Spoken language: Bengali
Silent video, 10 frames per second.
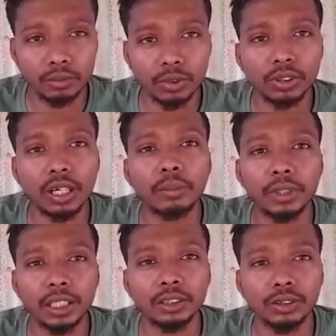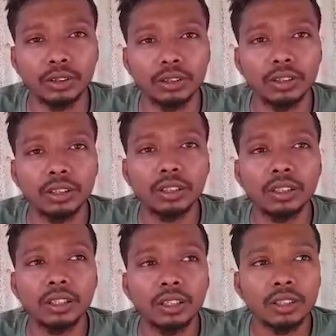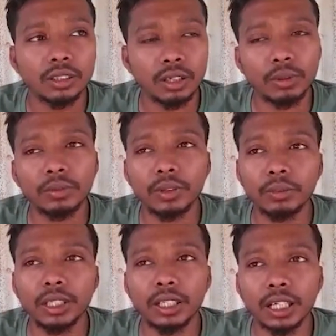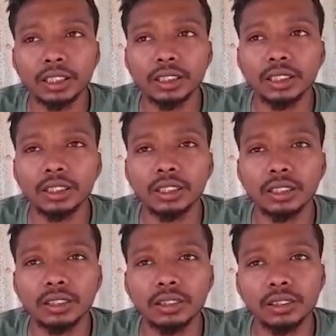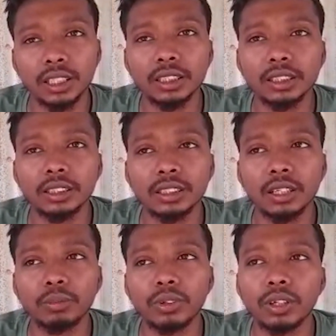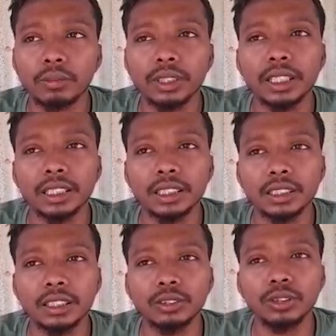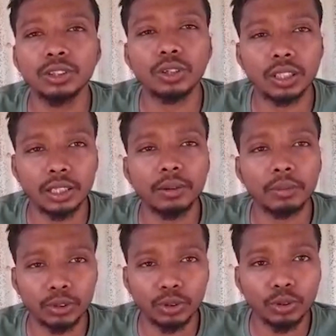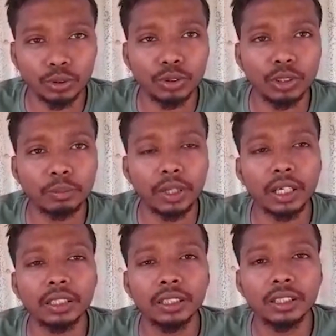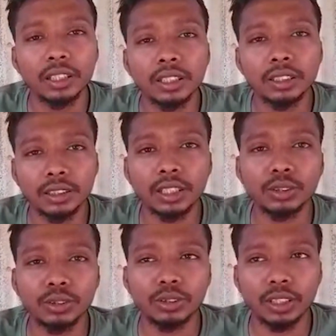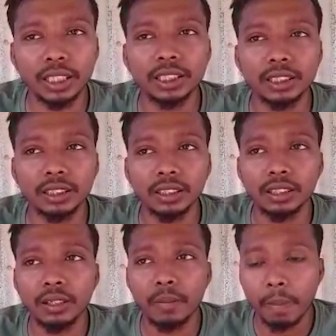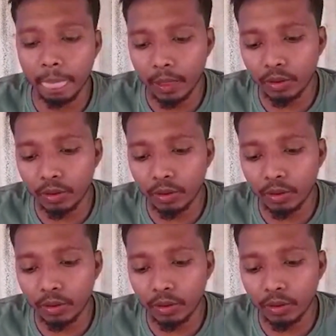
মতন আমি একজন তো আমার ফ্যামিলি ক্রাইসিসে যেতেছে তারপরও আমি গেছি যে যদি সরকারিভাবে কোনো অনুদান পাই যার জন্য গেছি তো